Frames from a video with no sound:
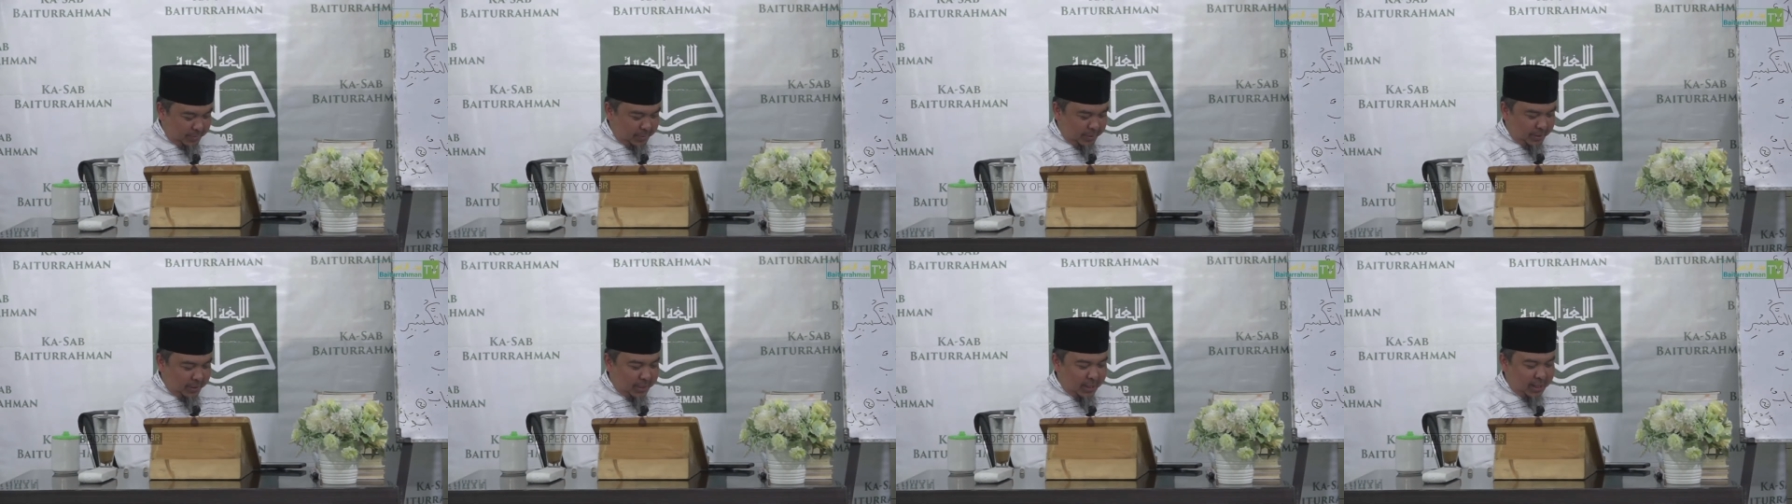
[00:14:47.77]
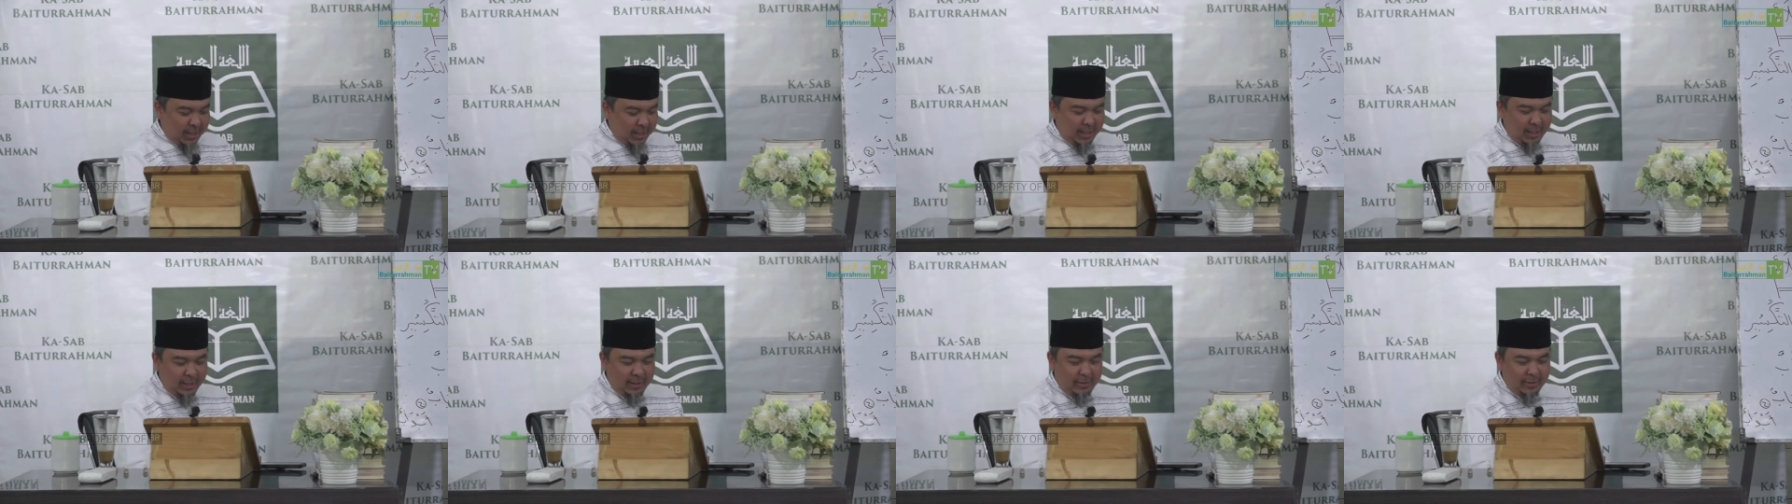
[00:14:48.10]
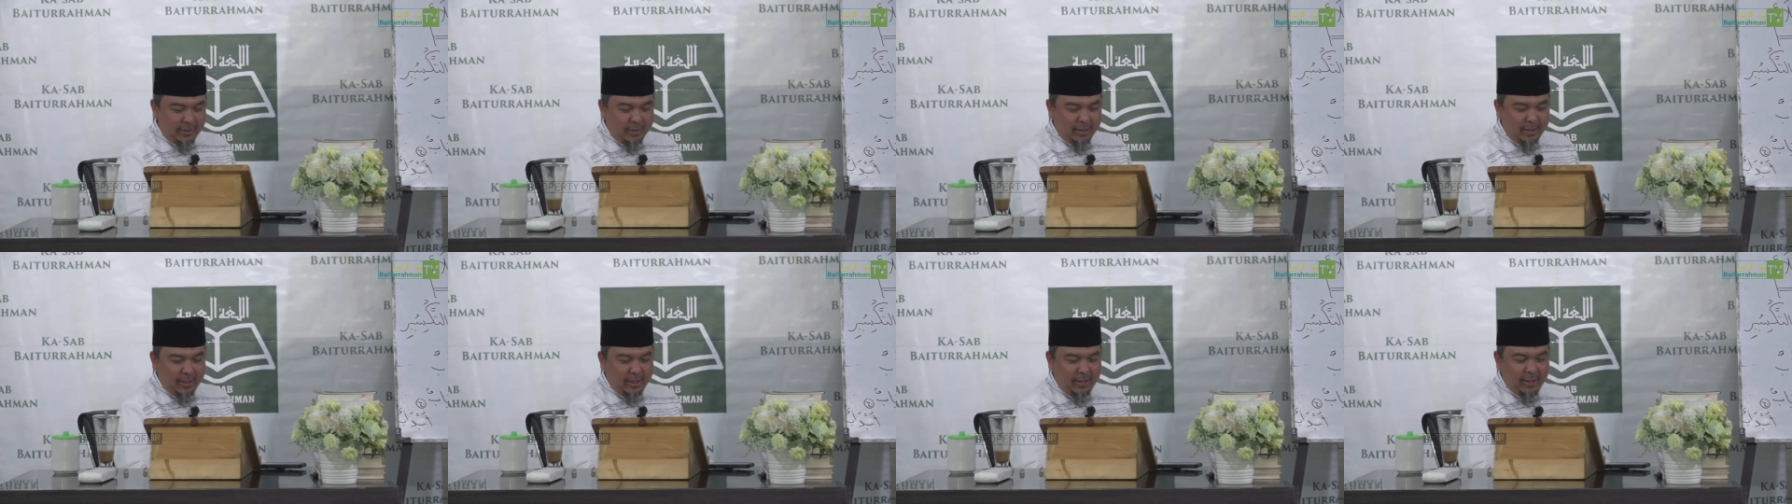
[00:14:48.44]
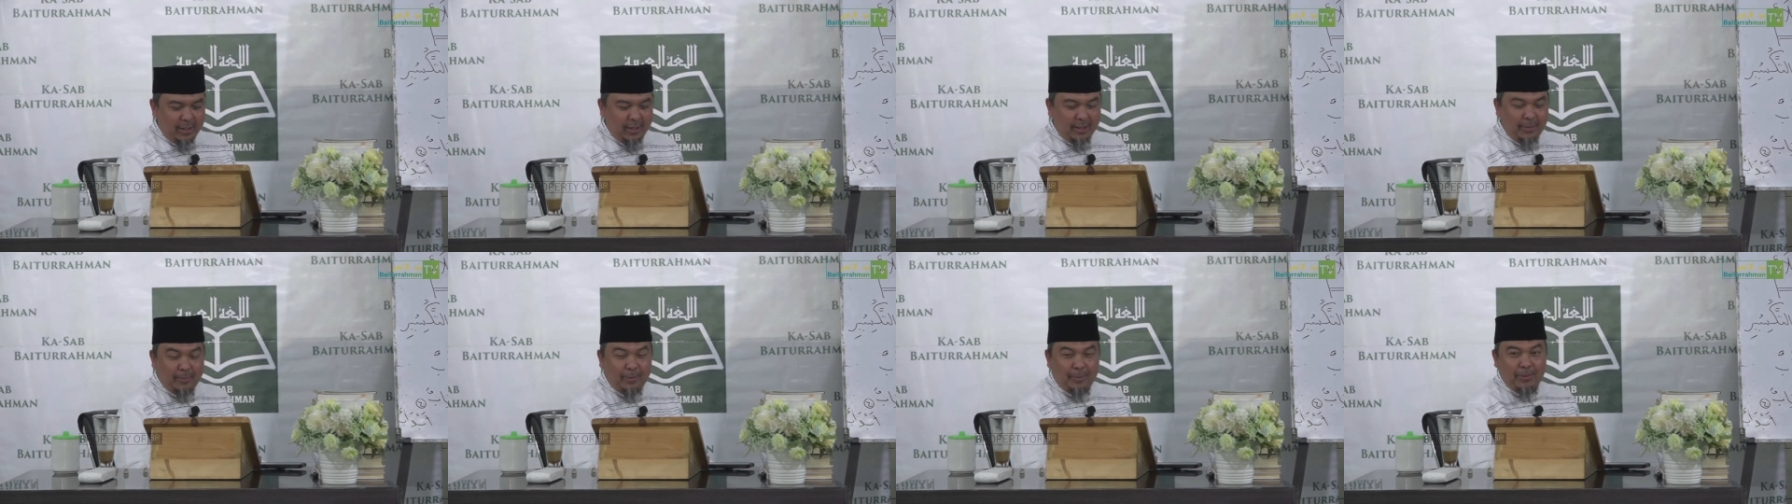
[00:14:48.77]
Salah itu jadi
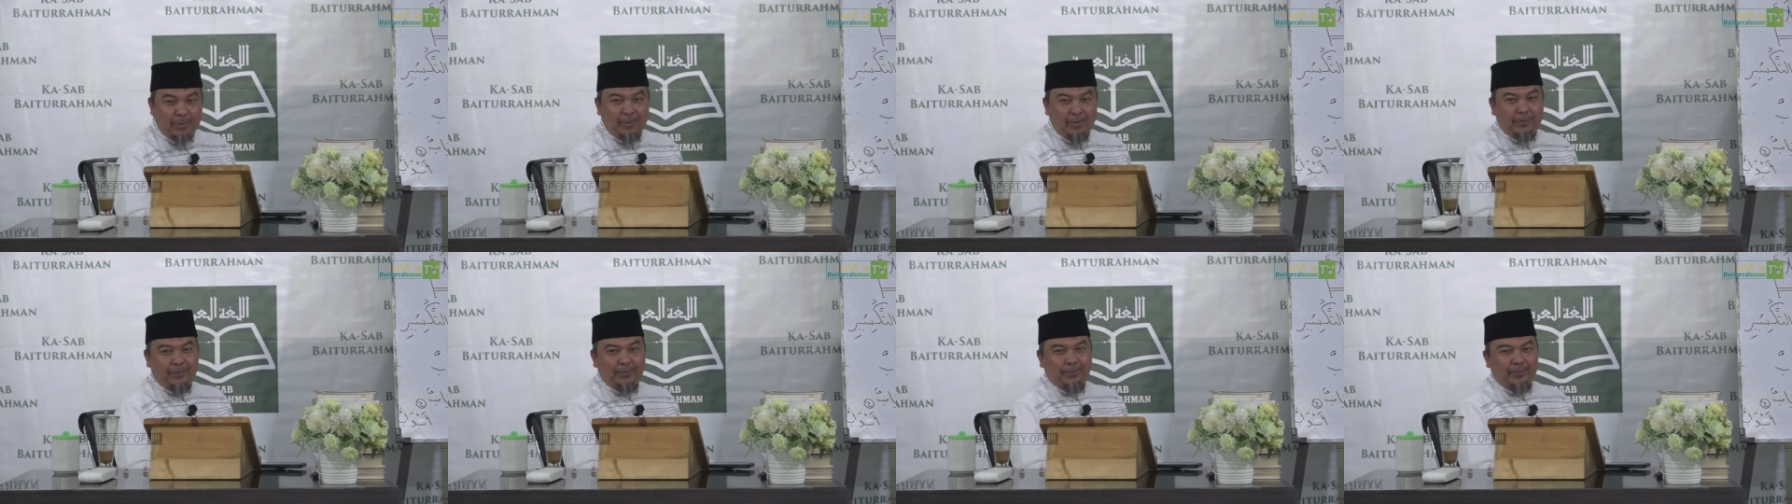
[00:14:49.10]
ilmu